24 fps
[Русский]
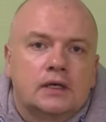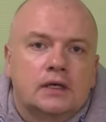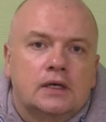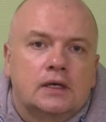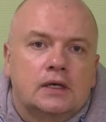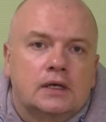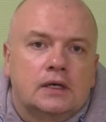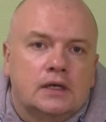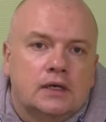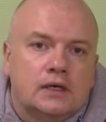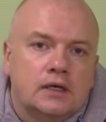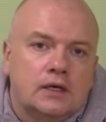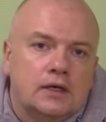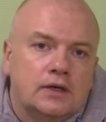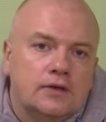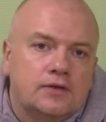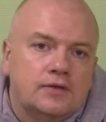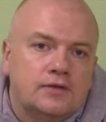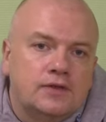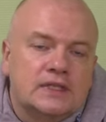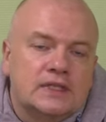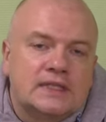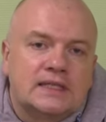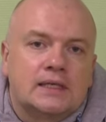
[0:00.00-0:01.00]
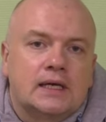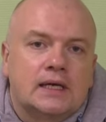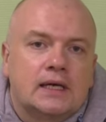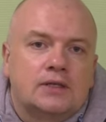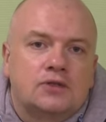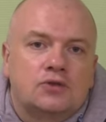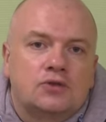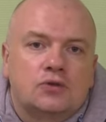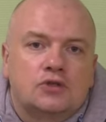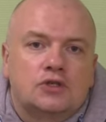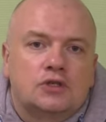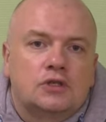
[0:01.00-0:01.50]
а,
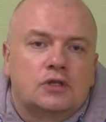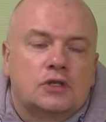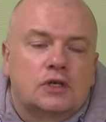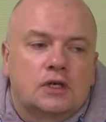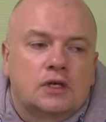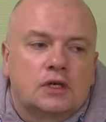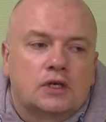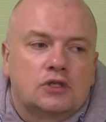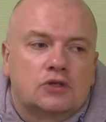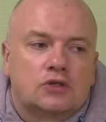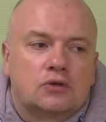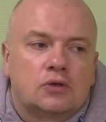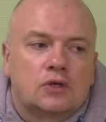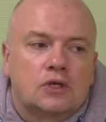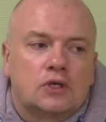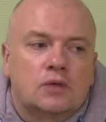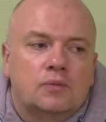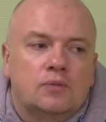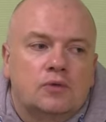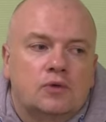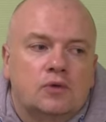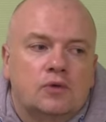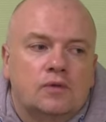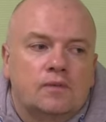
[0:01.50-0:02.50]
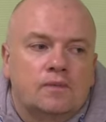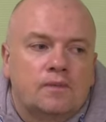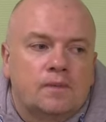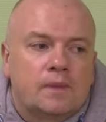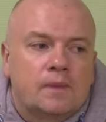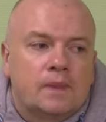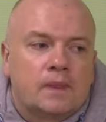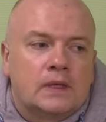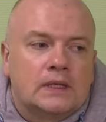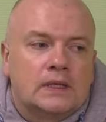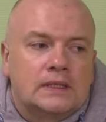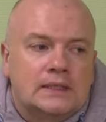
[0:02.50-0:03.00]
вязать очень хорошо рыбу
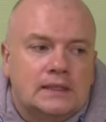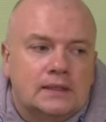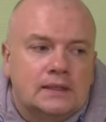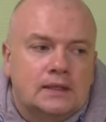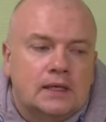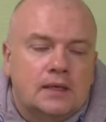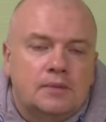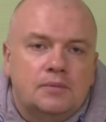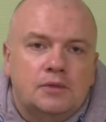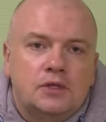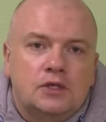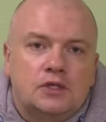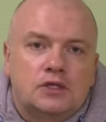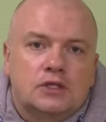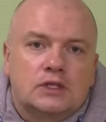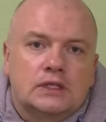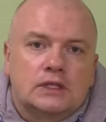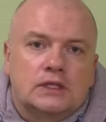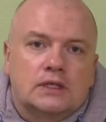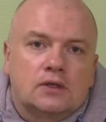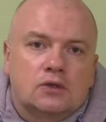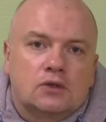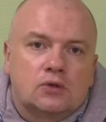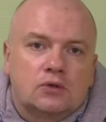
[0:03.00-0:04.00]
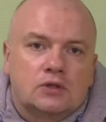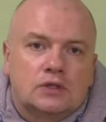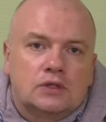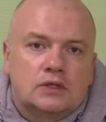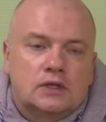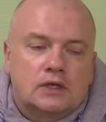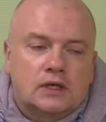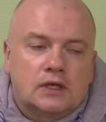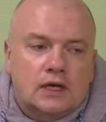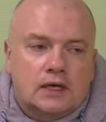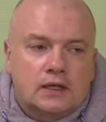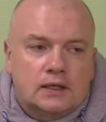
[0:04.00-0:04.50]
динамически, то есть
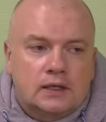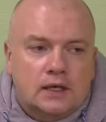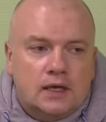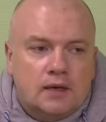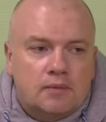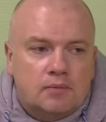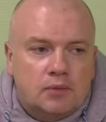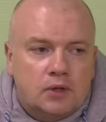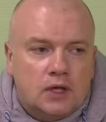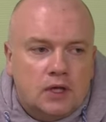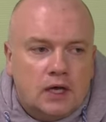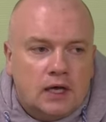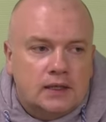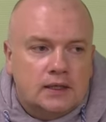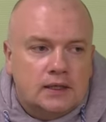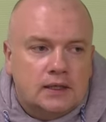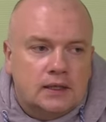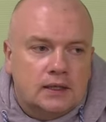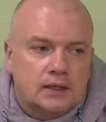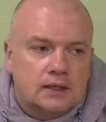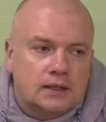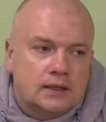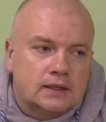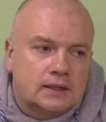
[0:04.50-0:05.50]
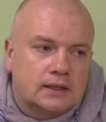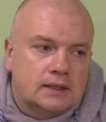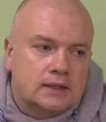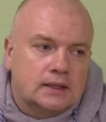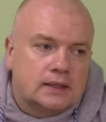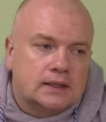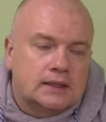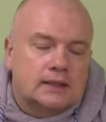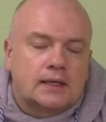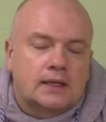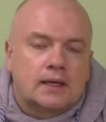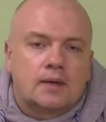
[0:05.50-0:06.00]
когда бланк, э,
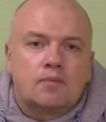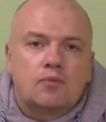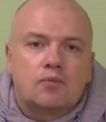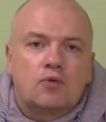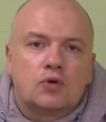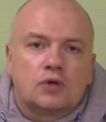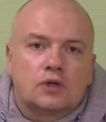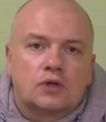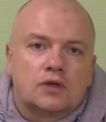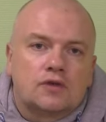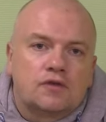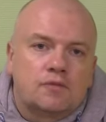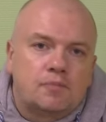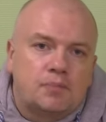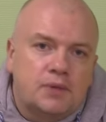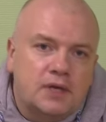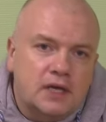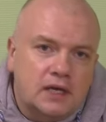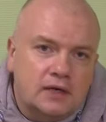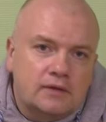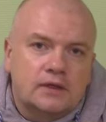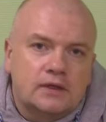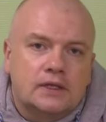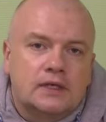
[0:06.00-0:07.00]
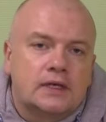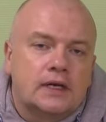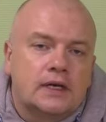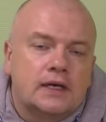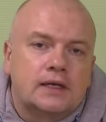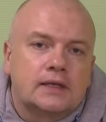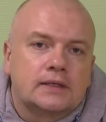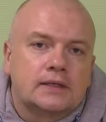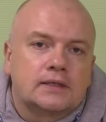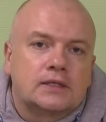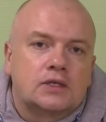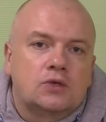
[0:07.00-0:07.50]
отработав первый
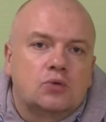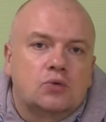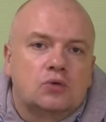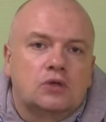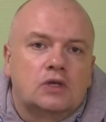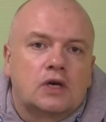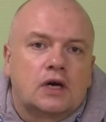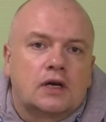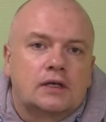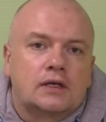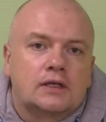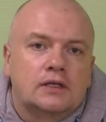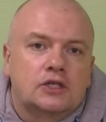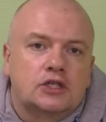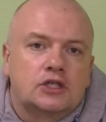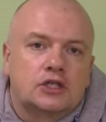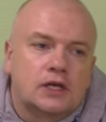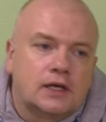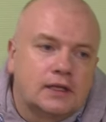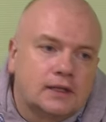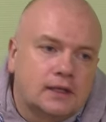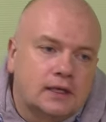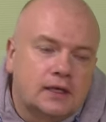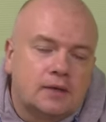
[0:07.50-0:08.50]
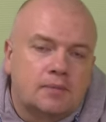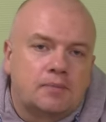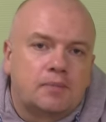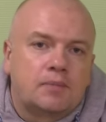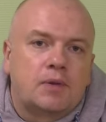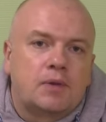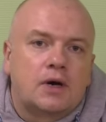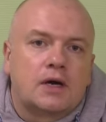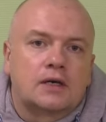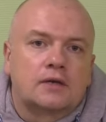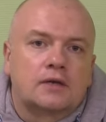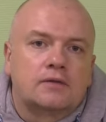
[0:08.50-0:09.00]
резкий удар леща, да,
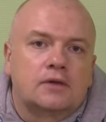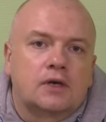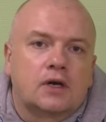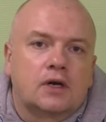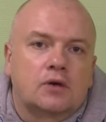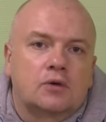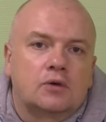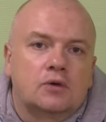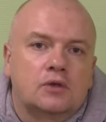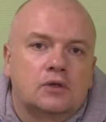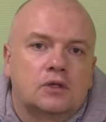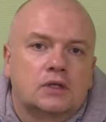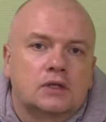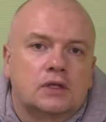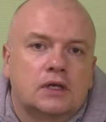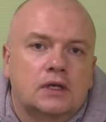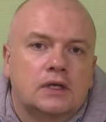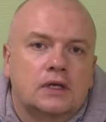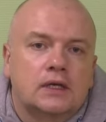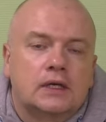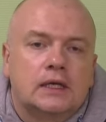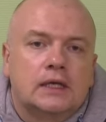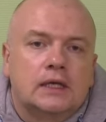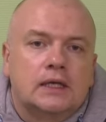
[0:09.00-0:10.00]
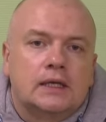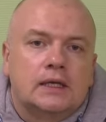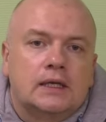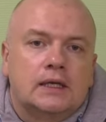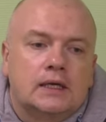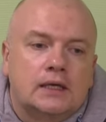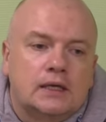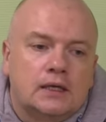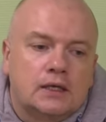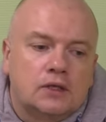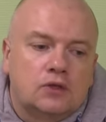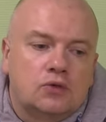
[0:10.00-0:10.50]
порыв какой-то, да,
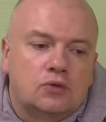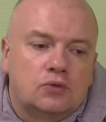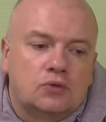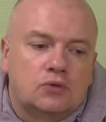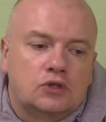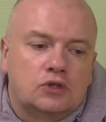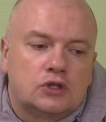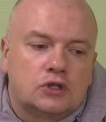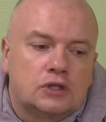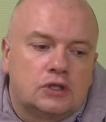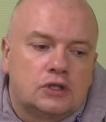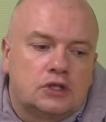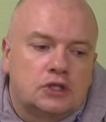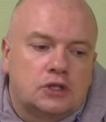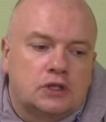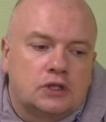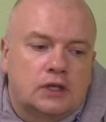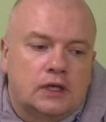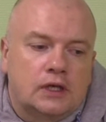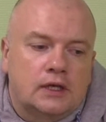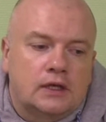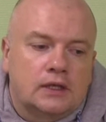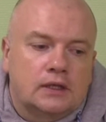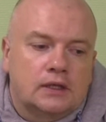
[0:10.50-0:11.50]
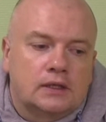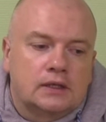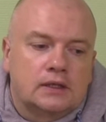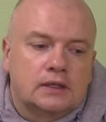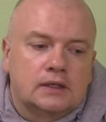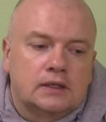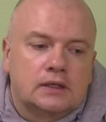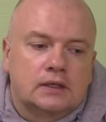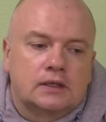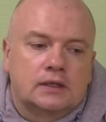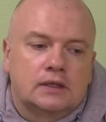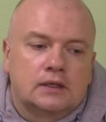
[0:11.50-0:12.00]
э, тут же начинает
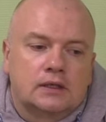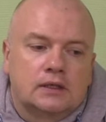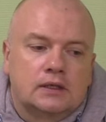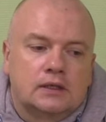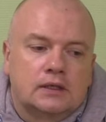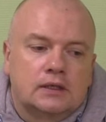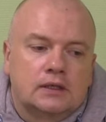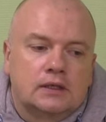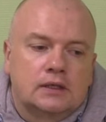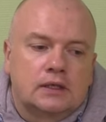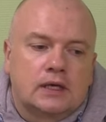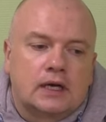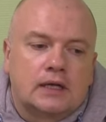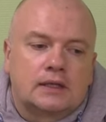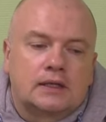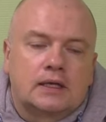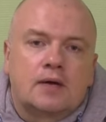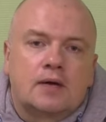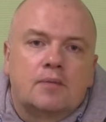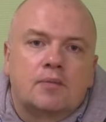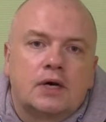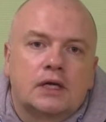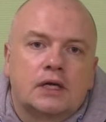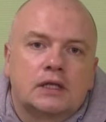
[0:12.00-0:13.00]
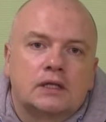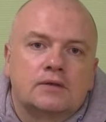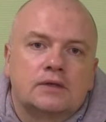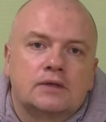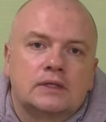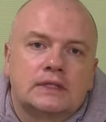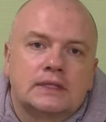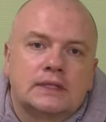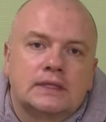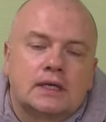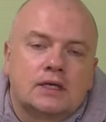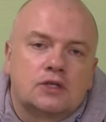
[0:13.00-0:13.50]
э,
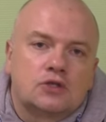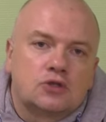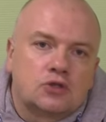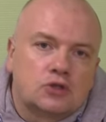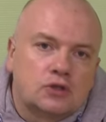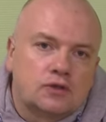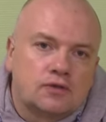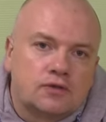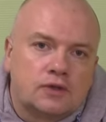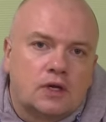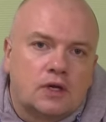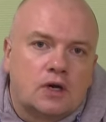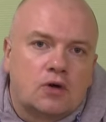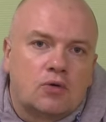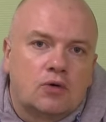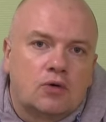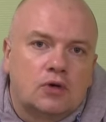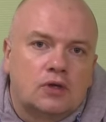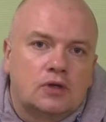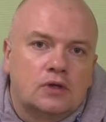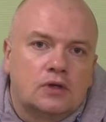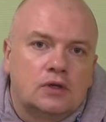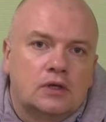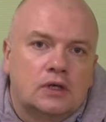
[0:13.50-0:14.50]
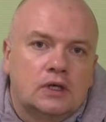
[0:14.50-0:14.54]
отрабатывать сразу же второй.